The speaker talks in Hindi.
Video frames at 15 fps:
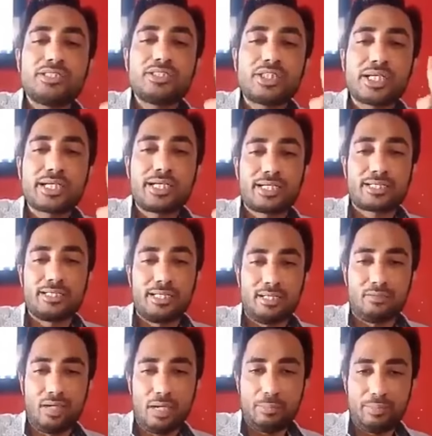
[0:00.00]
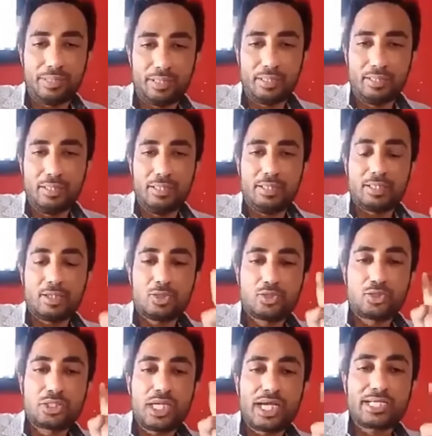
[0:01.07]
रिकॉर्डिंग चेक करना वहाँ पे कि
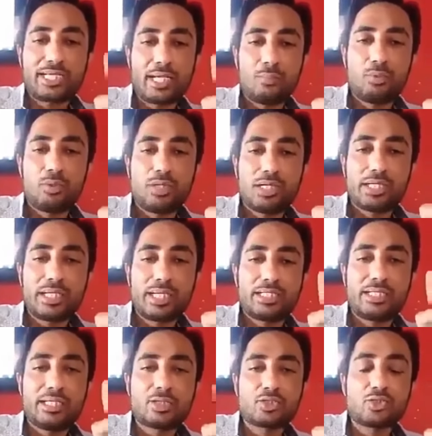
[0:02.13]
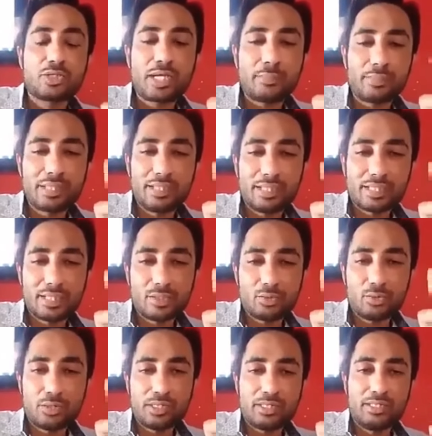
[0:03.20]
क्या क्या बोला गया डेढ़ सौ कैमरे लगे
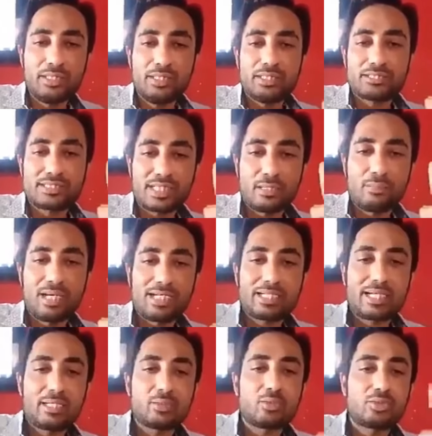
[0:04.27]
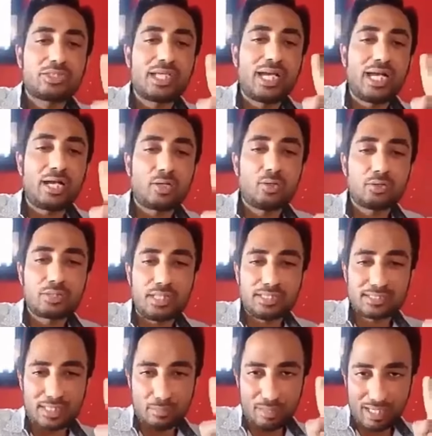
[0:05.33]
हुए हैं सलमान खान को क्या हक होता
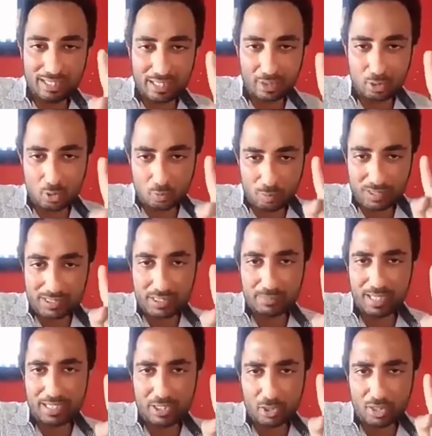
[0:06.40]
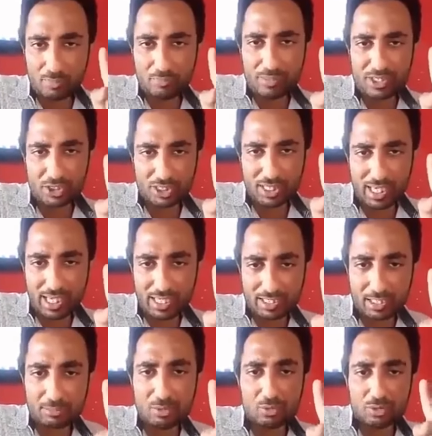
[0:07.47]
है सलमान खान को ऊपर से भाई लोग का प्रेशर आया
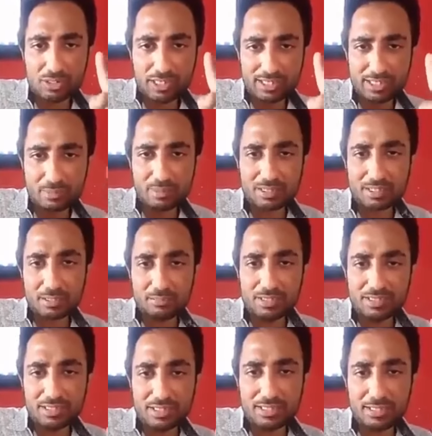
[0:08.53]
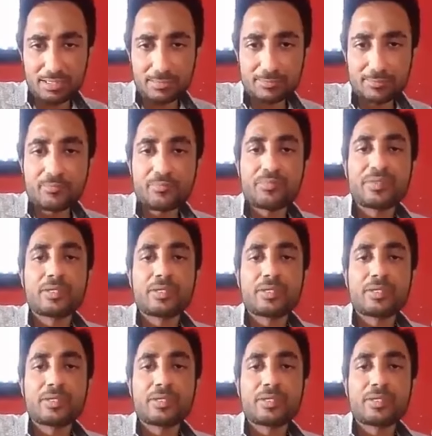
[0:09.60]
तभी उसने ऐसी बदतमीजी की